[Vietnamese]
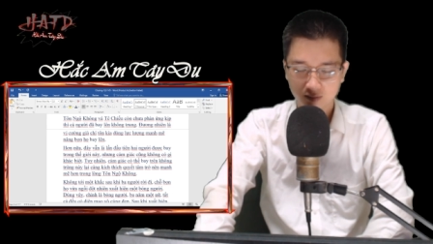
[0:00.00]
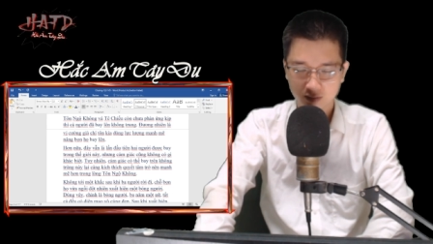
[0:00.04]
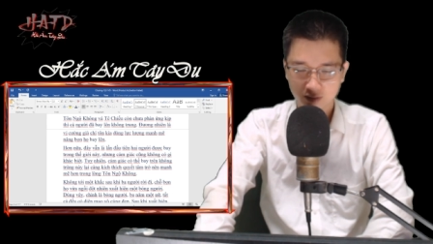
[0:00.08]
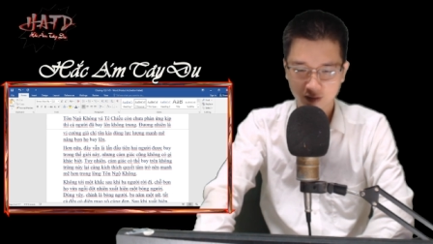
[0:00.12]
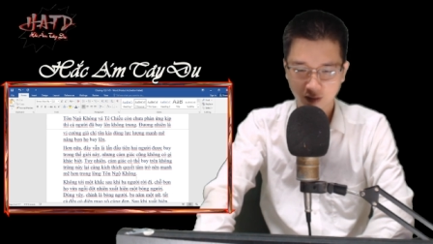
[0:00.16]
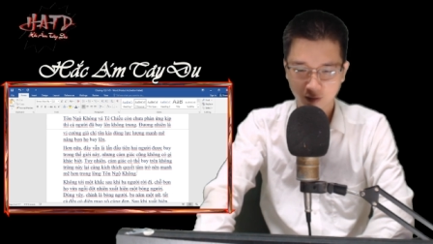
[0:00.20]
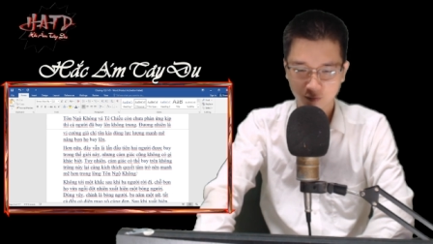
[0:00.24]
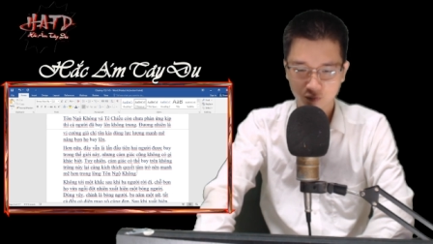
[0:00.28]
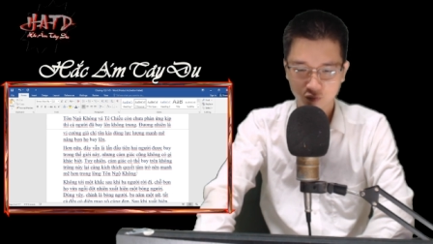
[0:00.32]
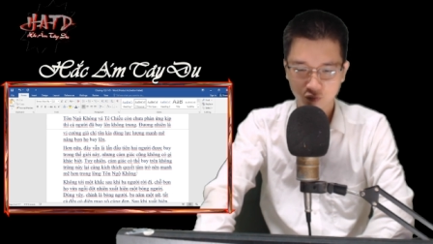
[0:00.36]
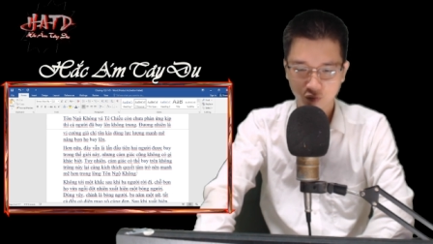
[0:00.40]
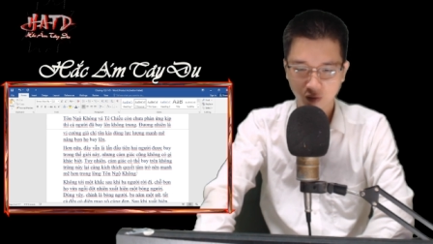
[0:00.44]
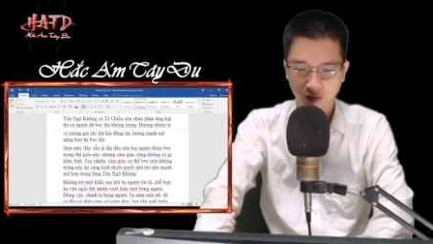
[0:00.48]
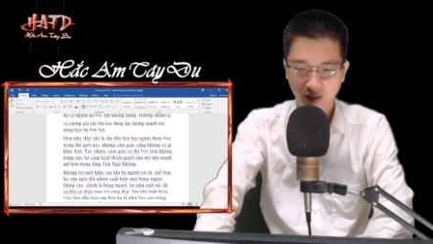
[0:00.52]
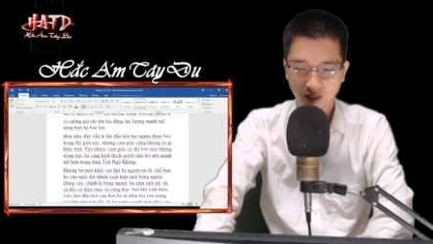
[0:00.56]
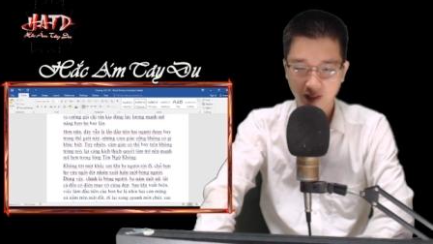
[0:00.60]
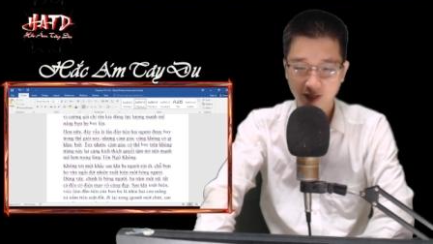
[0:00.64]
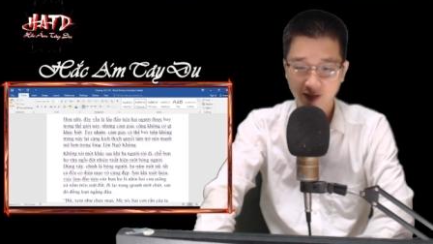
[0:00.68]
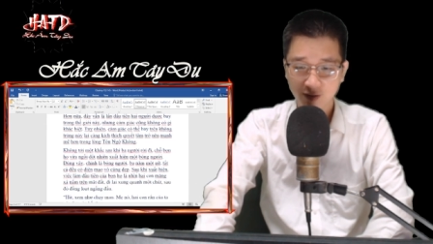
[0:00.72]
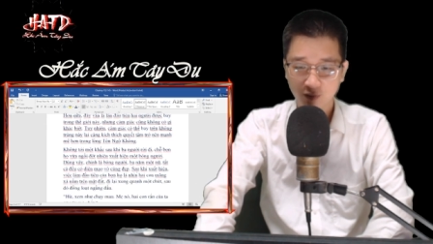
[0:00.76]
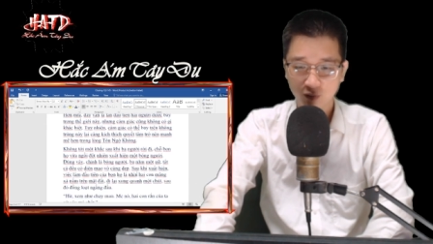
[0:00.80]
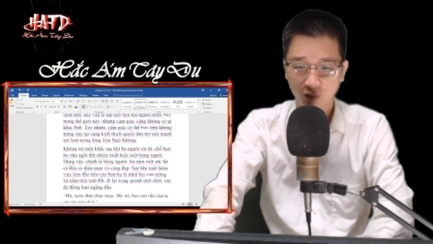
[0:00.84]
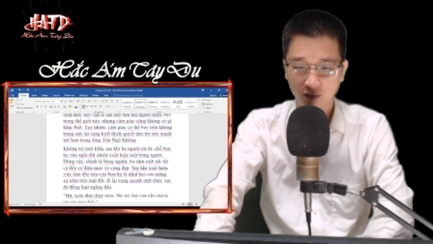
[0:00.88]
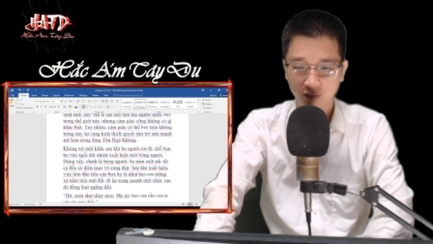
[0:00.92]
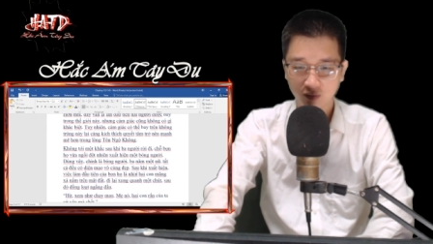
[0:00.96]
trong suy
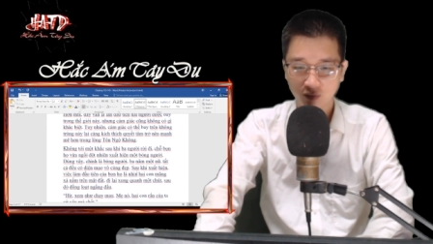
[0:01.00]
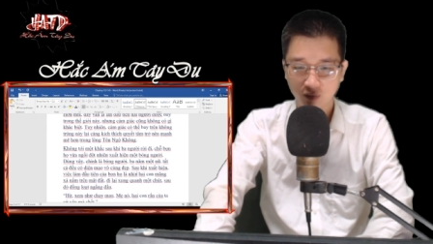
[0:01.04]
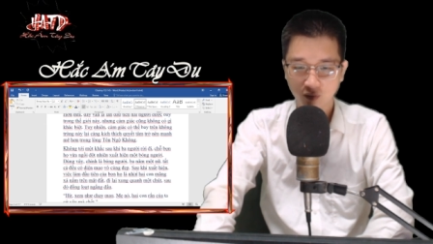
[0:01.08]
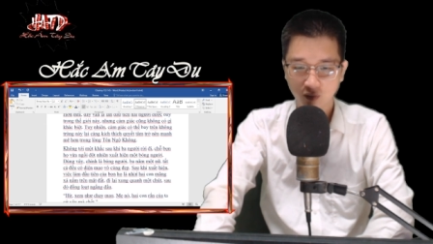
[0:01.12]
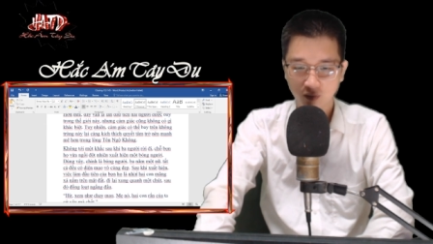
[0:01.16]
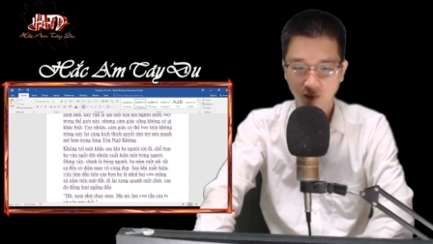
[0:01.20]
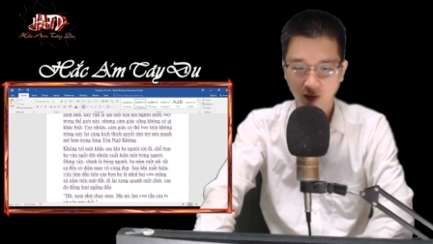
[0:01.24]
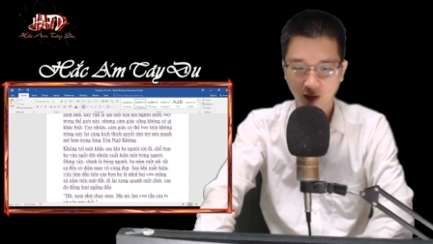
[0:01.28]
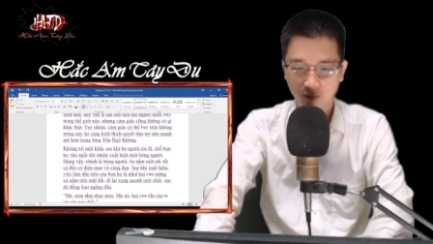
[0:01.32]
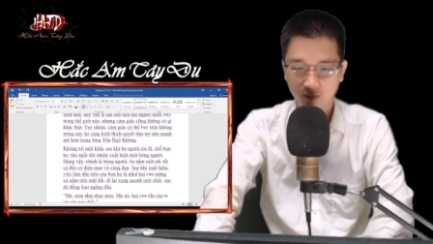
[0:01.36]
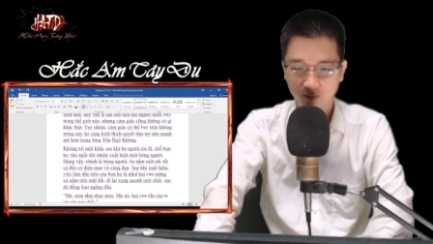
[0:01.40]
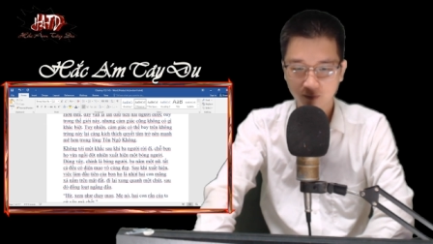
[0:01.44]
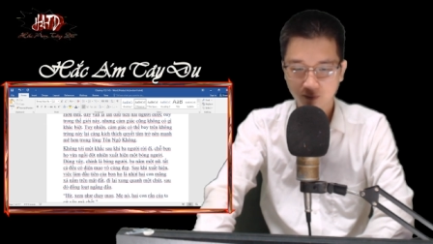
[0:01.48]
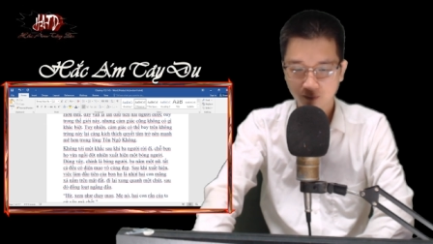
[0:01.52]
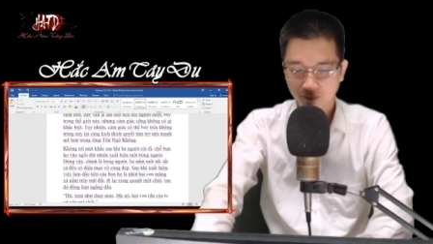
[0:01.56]
nghĩ của Tô Ngộ Không.